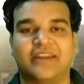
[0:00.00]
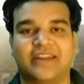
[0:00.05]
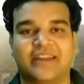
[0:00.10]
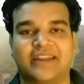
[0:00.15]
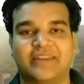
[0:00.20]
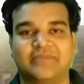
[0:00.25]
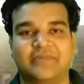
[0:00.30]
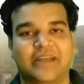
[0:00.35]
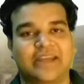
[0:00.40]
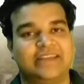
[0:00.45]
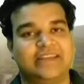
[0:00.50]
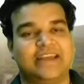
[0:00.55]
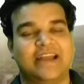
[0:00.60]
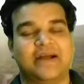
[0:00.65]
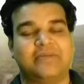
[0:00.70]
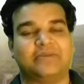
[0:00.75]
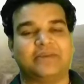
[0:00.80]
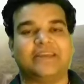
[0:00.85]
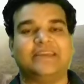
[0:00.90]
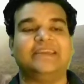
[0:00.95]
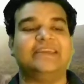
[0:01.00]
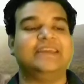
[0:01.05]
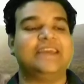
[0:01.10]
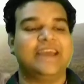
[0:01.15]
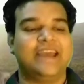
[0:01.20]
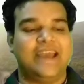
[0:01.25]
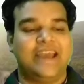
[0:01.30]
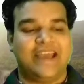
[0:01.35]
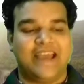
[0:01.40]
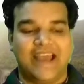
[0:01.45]
करने में ये आपकी
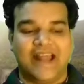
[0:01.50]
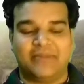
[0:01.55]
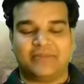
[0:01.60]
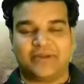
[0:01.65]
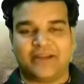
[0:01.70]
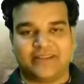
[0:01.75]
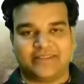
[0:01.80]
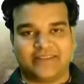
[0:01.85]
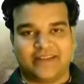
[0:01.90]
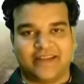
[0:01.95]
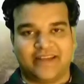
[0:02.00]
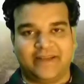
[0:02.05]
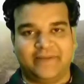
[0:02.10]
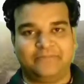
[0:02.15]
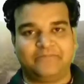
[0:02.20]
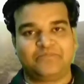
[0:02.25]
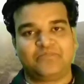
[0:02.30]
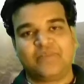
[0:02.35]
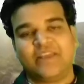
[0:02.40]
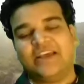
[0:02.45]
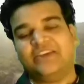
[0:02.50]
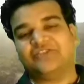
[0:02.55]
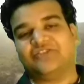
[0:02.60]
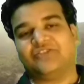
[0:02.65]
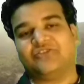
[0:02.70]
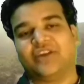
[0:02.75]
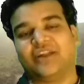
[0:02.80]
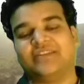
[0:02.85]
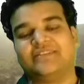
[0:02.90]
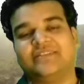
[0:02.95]
हेल्प करता है
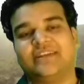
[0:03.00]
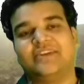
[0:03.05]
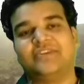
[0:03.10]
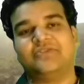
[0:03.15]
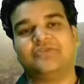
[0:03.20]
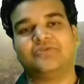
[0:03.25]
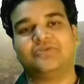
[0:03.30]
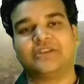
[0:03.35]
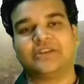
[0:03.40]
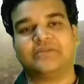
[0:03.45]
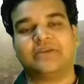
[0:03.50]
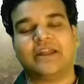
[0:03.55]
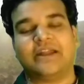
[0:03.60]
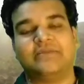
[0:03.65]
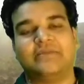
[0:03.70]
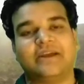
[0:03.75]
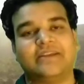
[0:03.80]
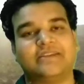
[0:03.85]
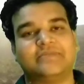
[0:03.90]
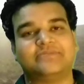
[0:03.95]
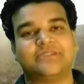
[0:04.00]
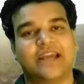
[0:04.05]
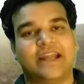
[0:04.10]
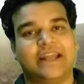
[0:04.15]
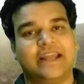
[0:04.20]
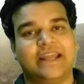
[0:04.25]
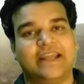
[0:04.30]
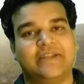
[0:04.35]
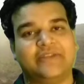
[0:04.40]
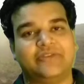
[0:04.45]
तो वृद्ध चंड के बारे में आज हम
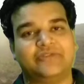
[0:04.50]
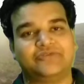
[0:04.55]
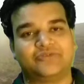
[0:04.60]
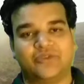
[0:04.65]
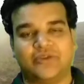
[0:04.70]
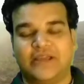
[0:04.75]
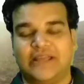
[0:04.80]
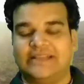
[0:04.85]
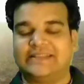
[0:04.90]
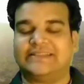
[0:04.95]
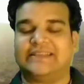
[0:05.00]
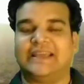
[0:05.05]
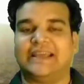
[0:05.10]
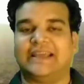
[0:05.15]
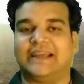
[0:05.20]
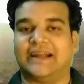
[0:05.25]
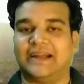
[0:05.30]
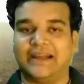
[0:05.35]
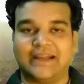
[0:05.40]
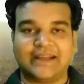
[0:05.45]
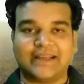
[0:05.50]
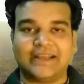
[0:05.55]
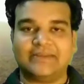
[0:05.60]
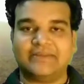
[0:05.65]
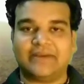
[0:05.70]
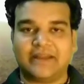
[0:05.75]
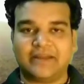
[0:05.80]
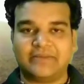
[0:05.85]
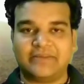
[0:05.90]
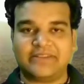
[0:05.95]
जानेंगे दोस्तों इसके घटक के
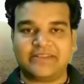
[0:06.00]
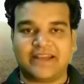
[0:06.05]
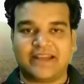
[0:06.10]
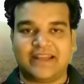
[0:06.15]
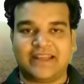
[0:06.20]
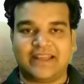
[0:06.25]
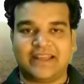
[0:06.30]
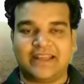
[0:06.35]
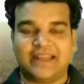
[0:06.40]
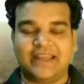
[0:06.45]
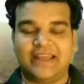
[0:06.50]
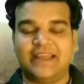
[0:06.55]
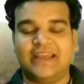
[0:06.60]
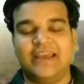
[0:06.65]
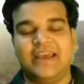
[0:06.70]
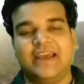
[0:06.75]
बारे में जानेंगे